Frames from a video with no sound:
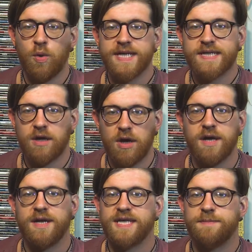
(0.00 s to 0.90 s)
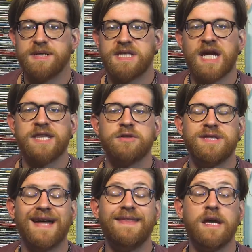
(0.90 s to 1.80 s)
Will Sawyer, interpretato
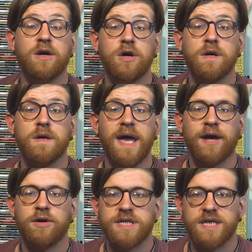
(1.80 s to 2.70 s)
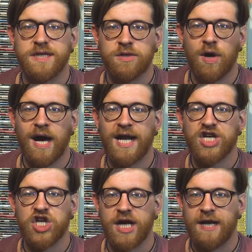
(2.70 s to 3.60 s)
da The Rock, è costretto a
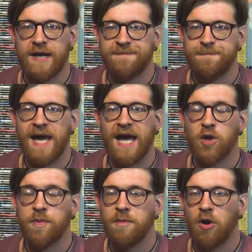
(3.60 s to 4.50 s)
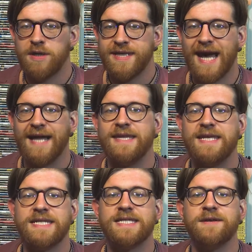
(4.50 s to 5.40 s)
lasciare l'FBI dopo molti anni
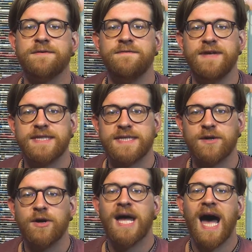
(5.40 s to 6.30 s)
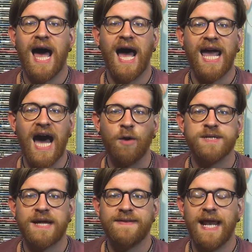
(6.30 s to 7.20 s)
di servizio, a
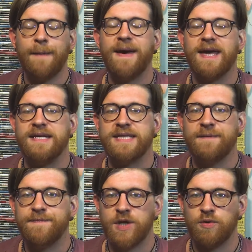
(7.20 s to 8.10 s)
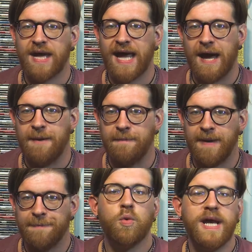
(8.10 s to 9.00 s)
causa della perdita di una
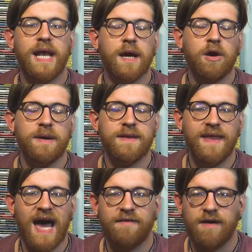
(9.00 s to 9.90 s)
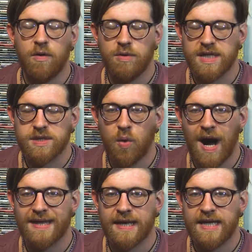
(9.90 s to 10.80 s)
gamba. Will comandava una
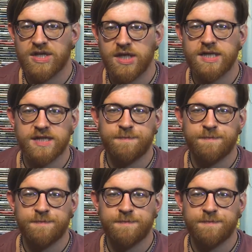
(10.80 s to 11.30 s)
squadra di agenti